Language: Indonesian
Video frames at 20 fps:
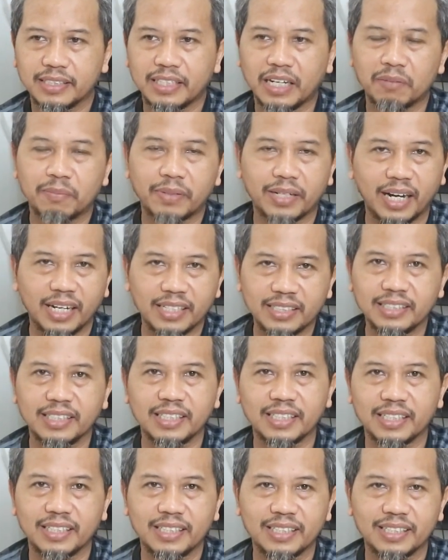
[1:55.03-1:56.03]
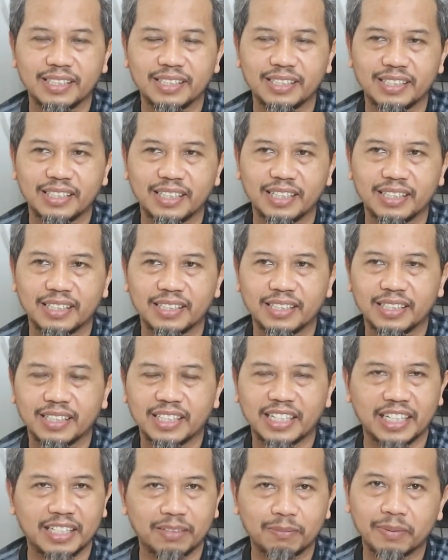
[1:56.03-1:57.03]
nggak berhasil ya
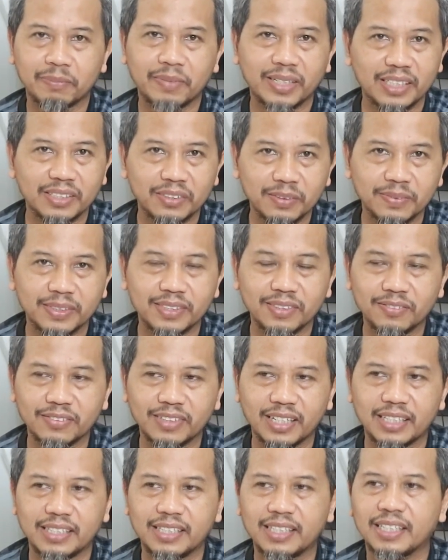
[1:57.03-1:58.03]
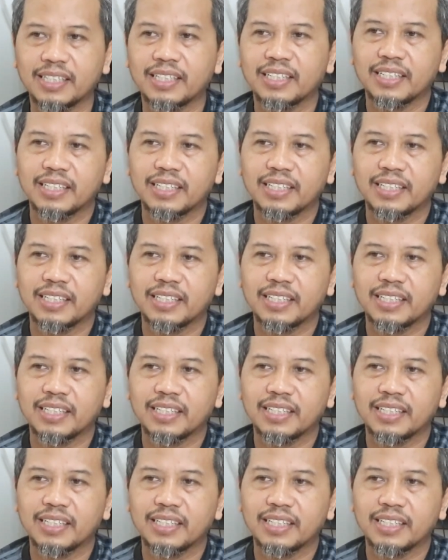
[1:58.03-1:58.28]
karena memang itu penipuan